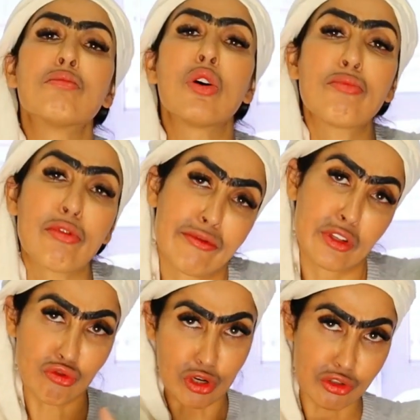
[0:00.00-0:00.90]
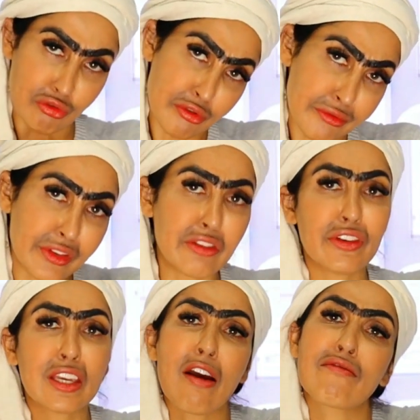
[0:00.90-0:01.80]
Bom, professora Sophie,
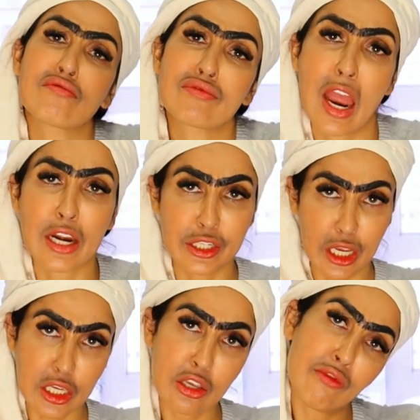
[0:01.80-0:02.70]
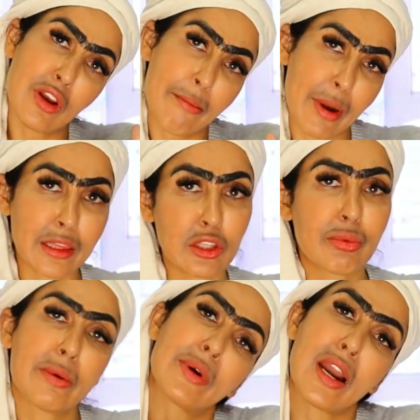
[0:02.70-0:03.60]
fique à vontade aí que eu vou lá para
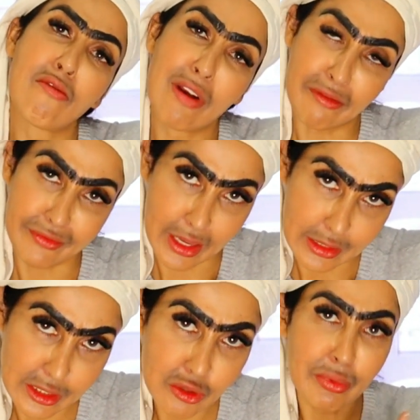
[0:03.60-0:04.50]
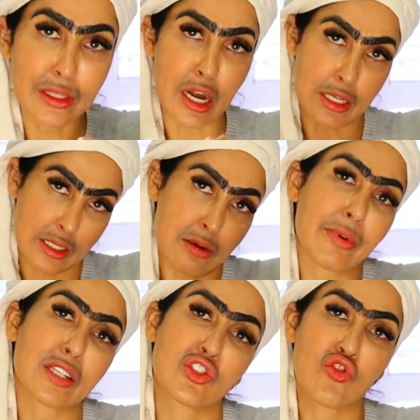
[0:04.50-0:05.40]
dentro preparar um cafezinho para trazer
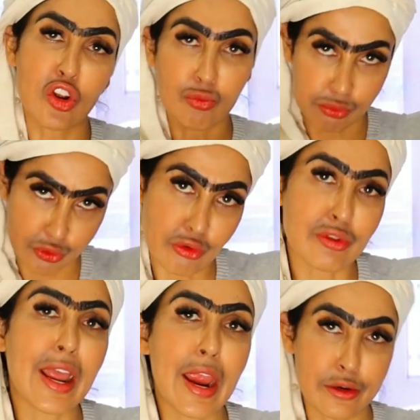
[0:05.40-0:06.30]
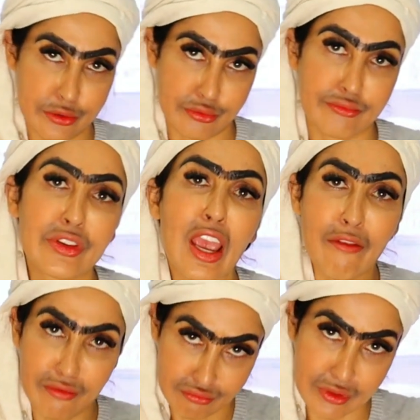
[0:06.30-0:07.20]
para a senhora e para o senhor Nerso. Fique
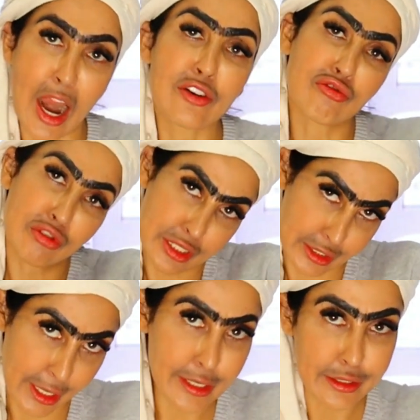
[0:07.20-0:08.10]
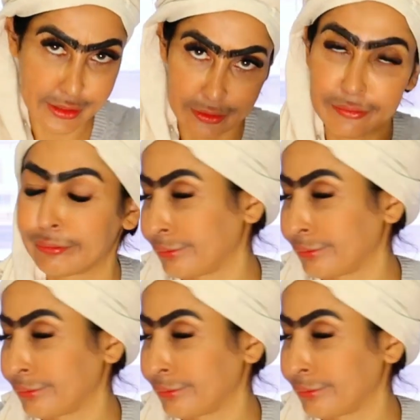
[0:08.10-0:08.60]
à vontade, com licença.